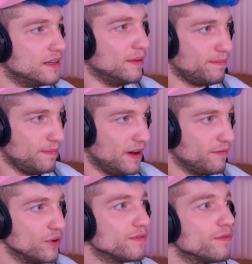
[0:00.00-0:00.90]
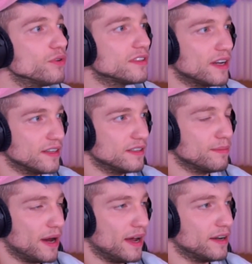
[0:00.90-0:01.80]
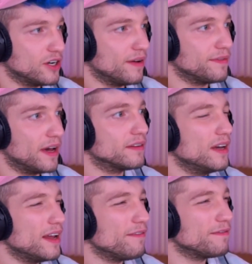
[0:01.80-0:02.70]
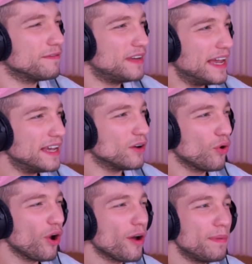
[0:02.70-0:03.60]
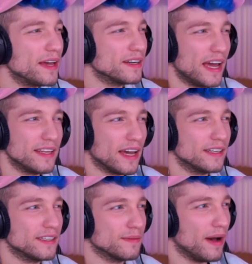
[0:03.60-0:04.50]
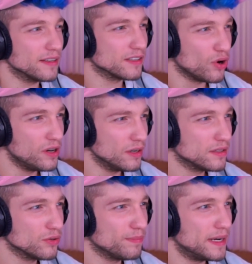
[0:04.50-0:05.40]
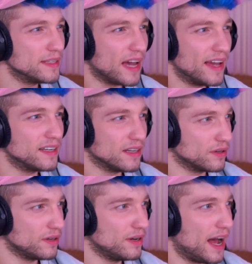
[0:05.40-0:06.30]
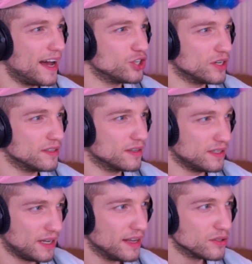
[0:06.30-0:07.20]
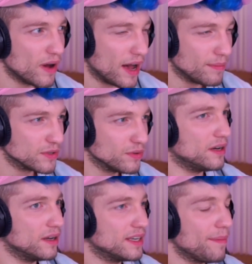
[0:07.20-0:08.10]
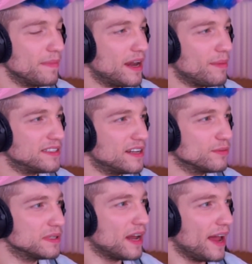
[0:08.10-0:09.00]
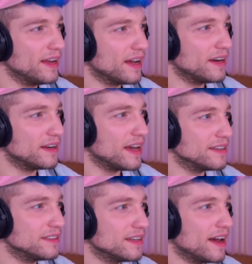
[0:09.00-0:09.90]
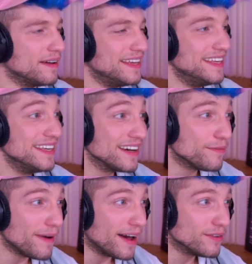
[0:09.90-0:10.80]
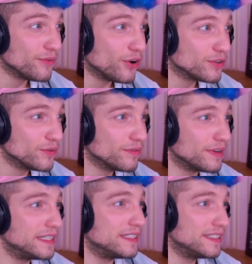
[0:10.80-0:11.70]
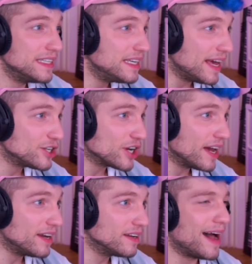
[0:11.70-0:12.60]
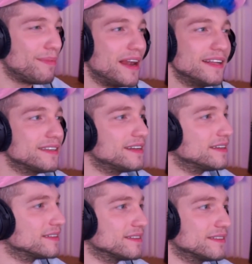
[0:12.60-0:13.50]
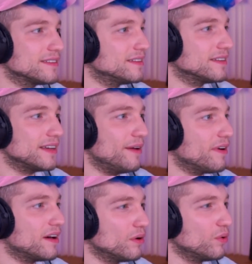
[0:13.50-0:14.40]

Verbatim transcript: ne, wo ich wusste, dass dass sie eine Partnerschaft hat. Da denke ich auch rückblickend, hätte ich eigentlich nicht machen sollen. So bin ich eigentlich ja. auch ein Arsch, das getan zu haben. So. Ich habe mir damals halt so ein bisschen eingeredet, ja, es ist ja ihre Verantwortung, wenn sie entscheidet. Aber letztlich mhm. ist, es, ist es einfach